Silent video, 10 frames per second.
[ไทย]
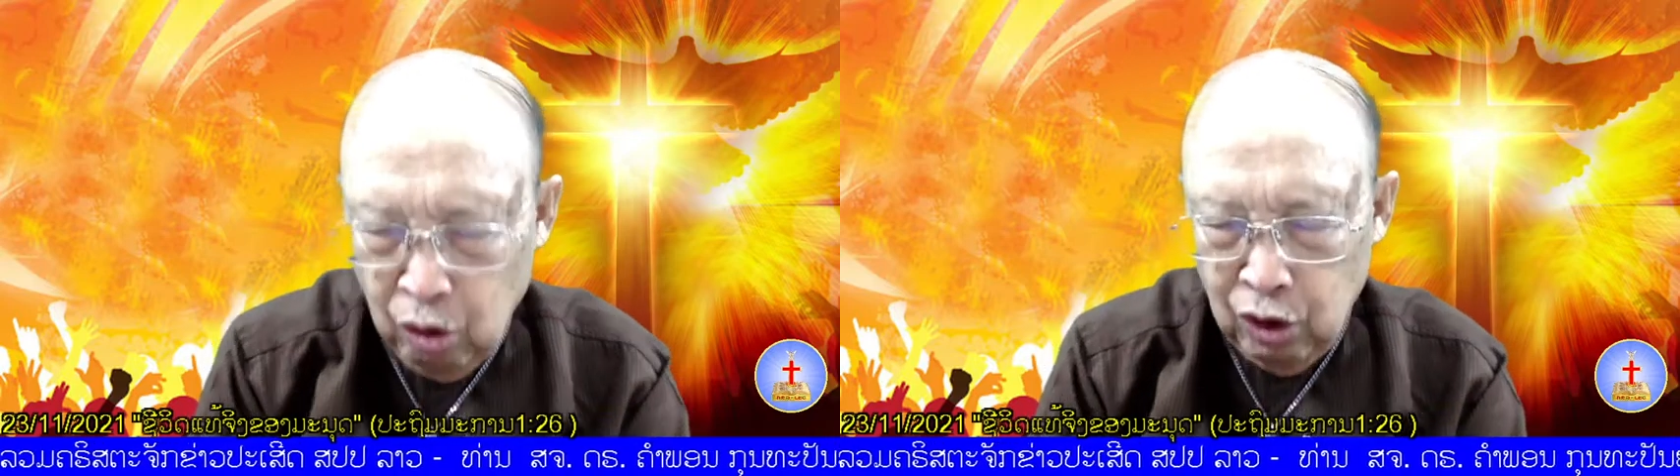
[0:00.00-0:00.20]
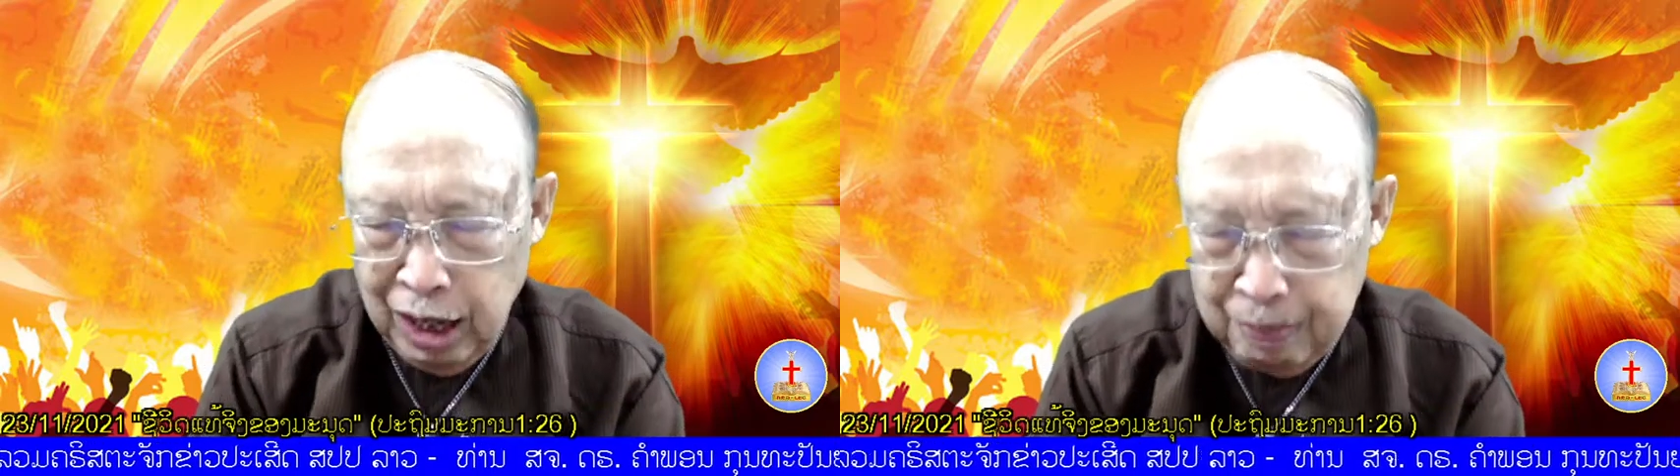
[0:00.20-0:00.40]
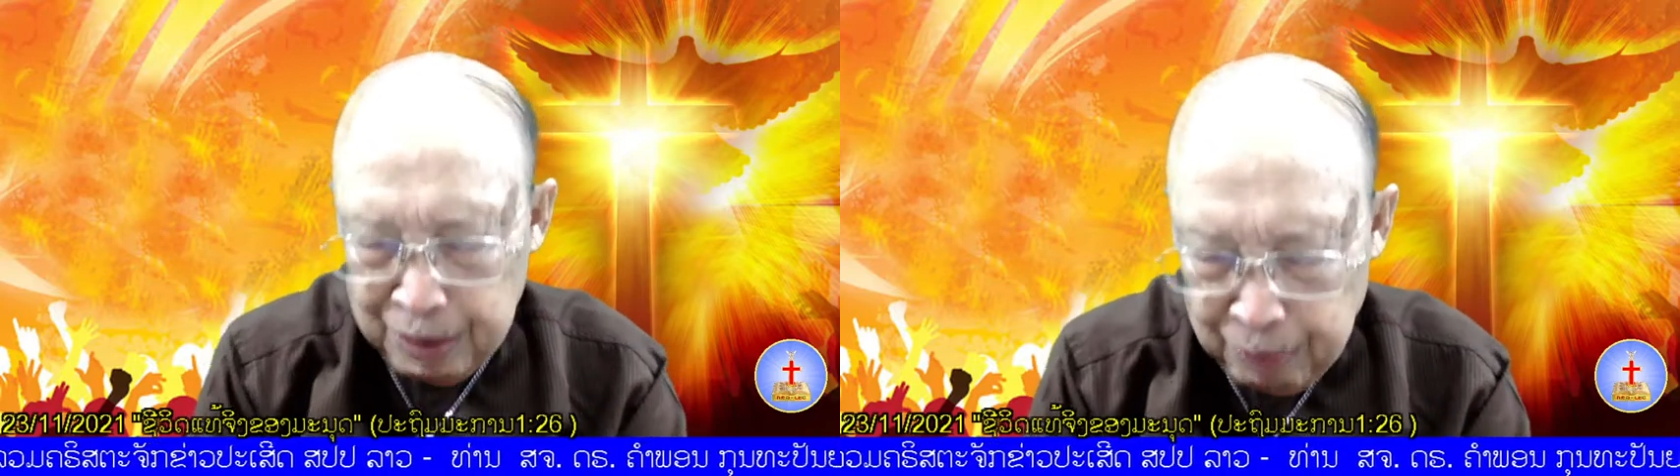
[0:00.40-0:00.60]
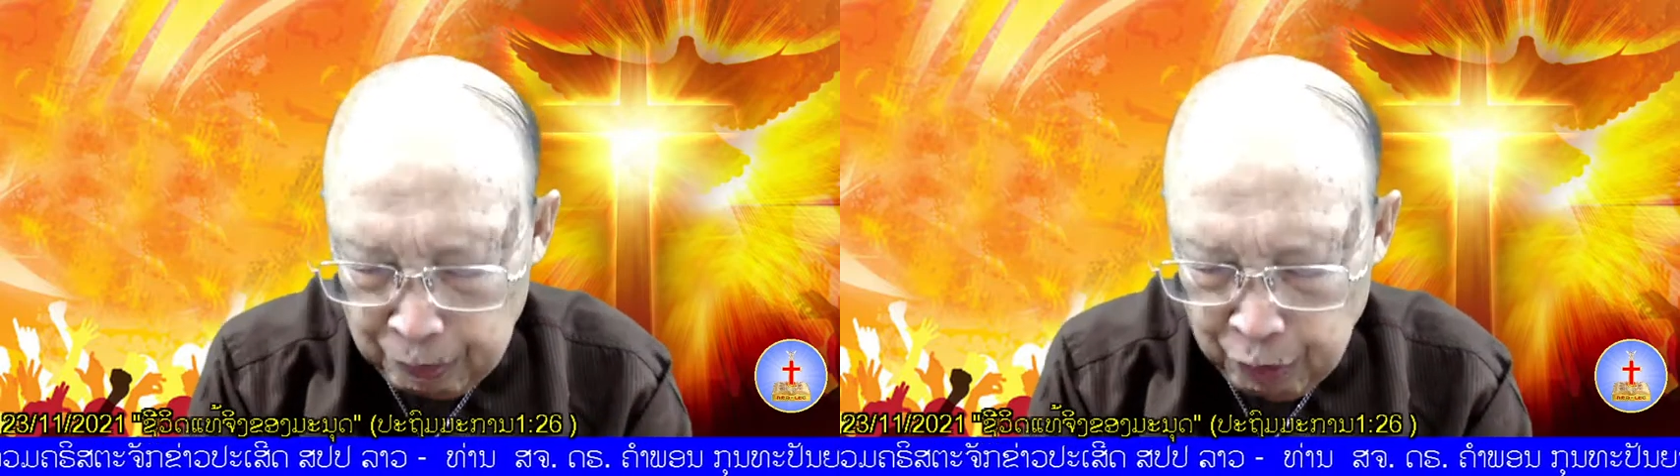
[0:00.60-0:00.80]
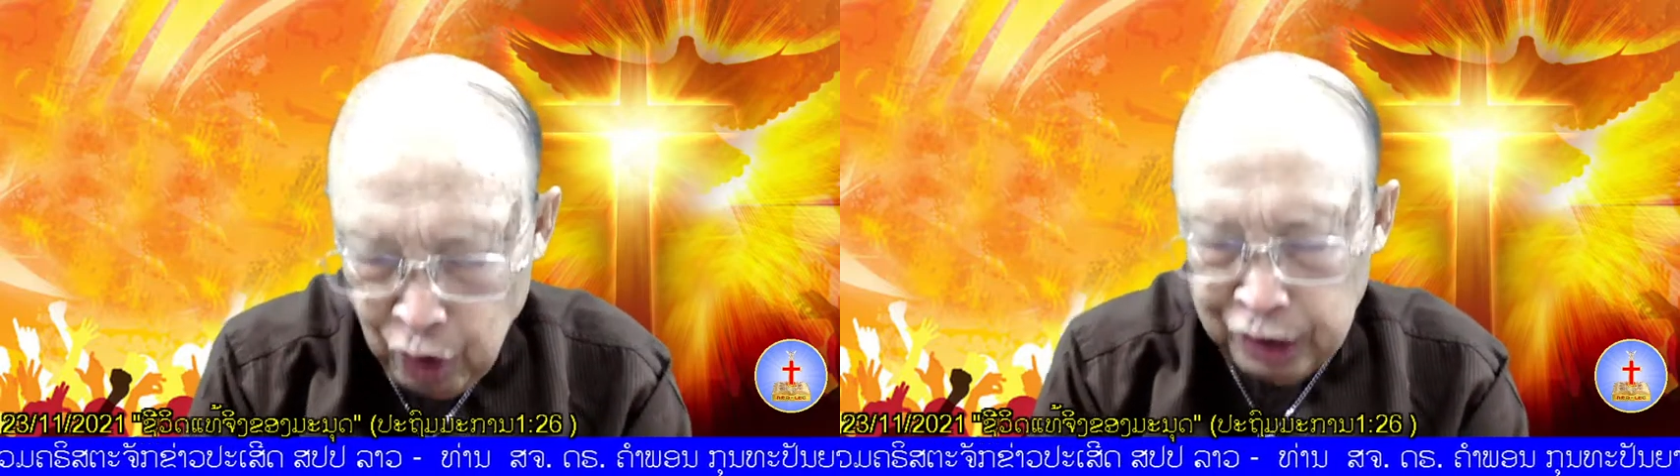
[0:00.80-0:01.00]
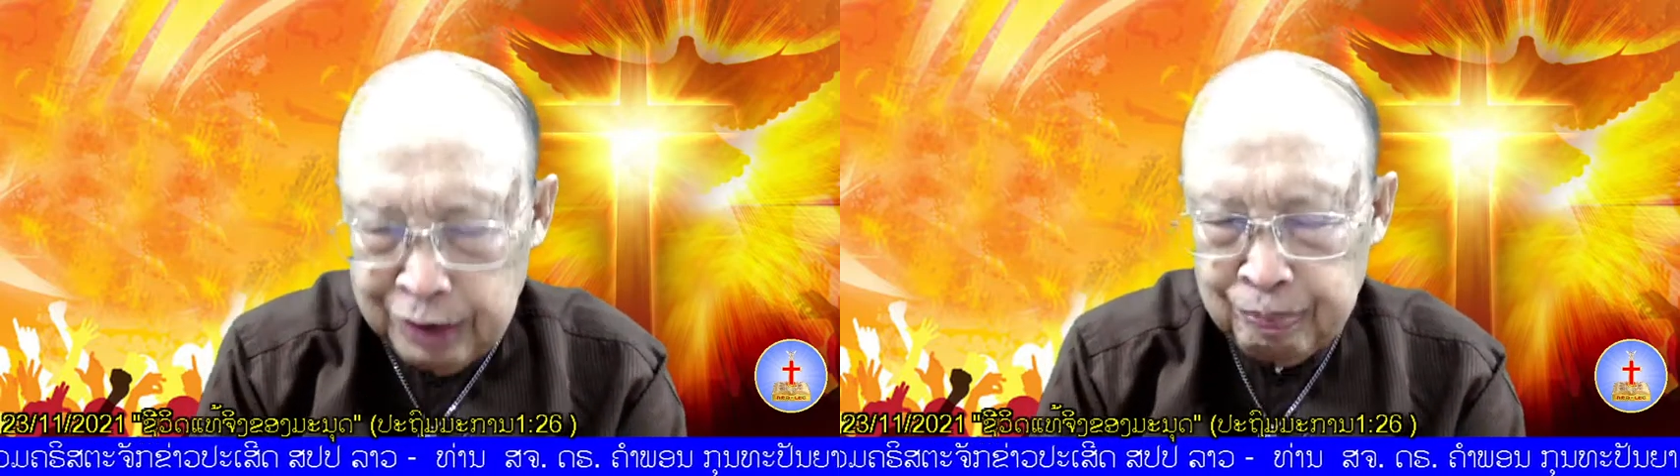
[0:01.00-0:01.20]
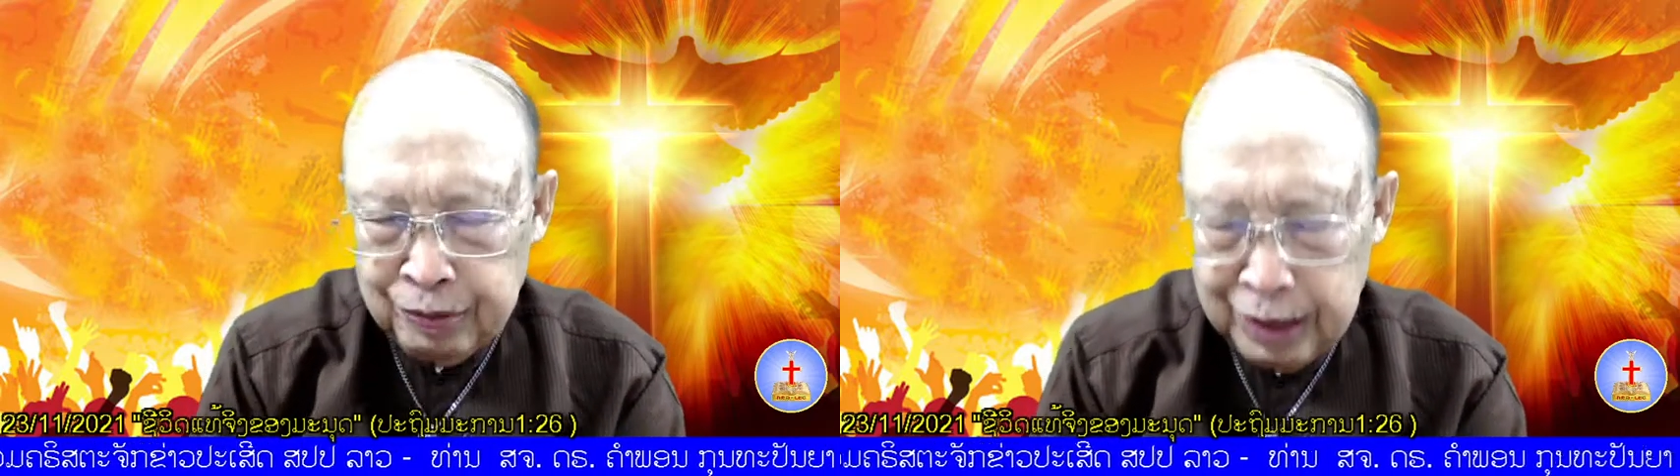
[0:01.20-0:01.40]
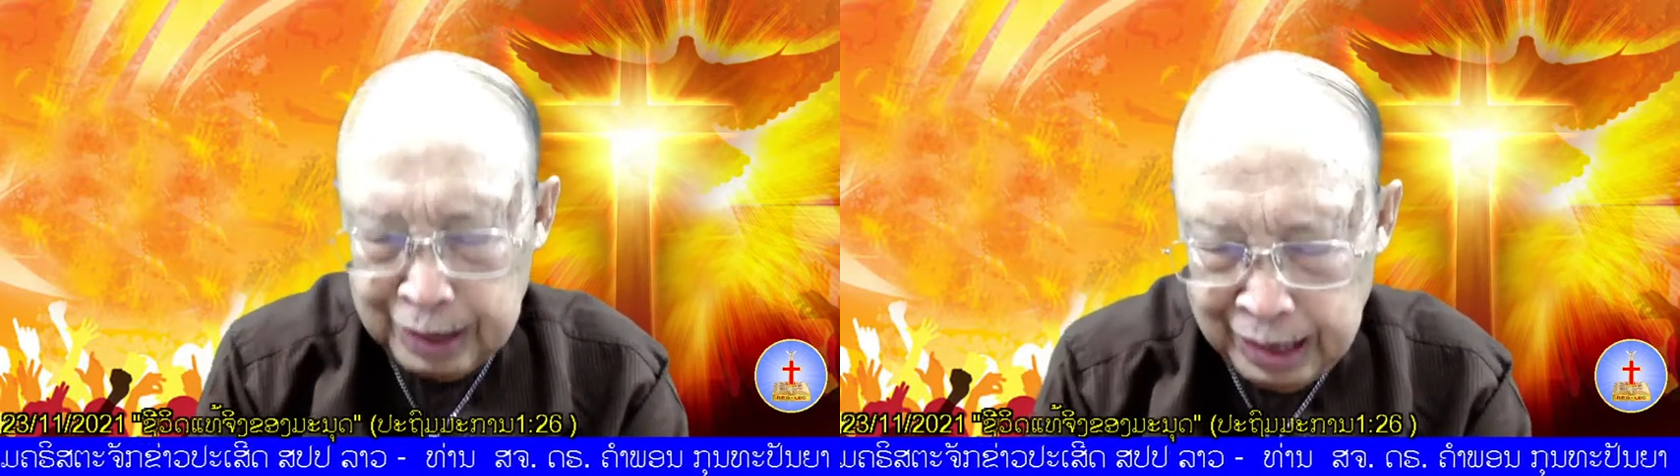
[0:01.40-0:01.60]
ให้เป็นพระพร
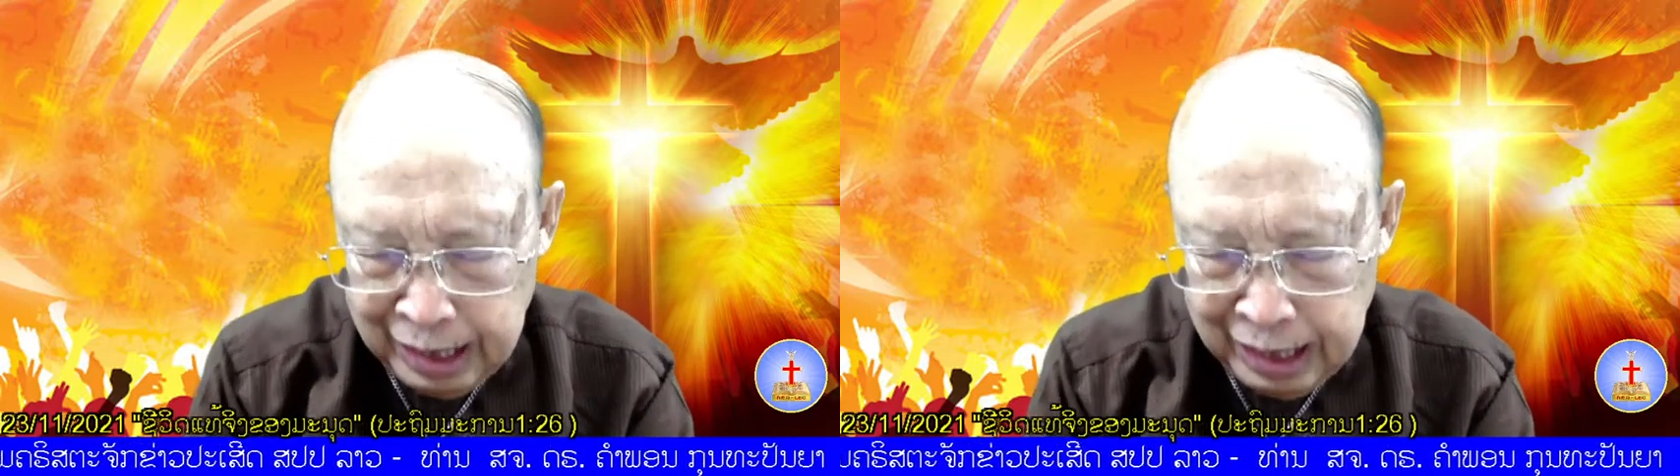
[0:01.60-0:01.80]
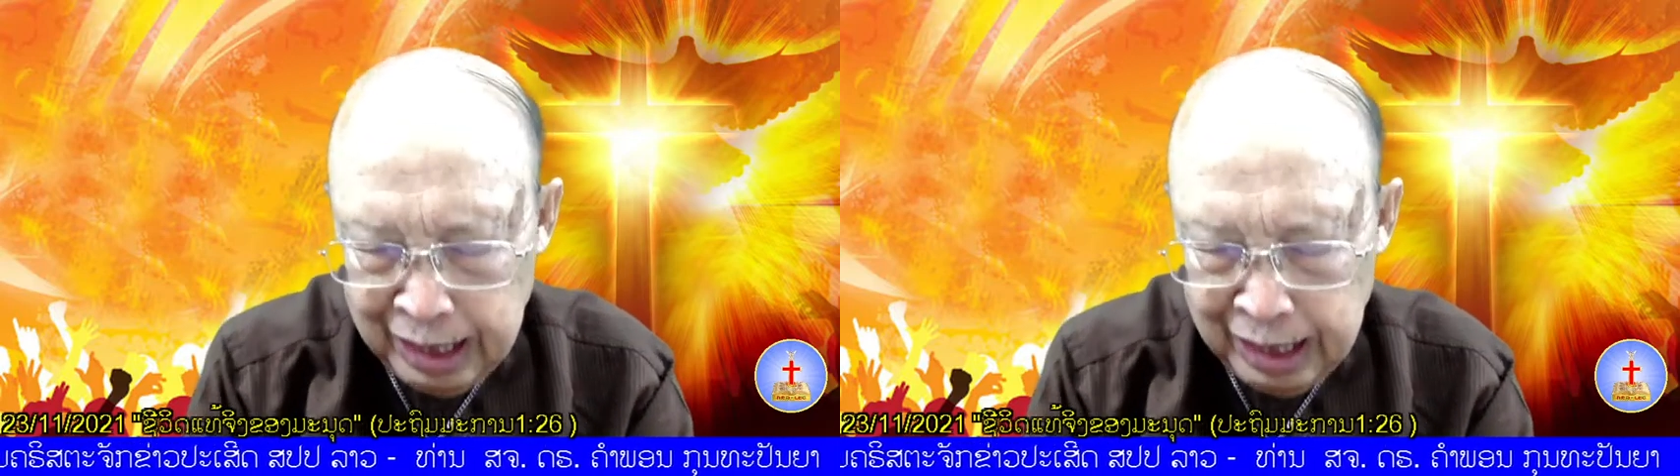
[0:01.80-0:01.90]
แก่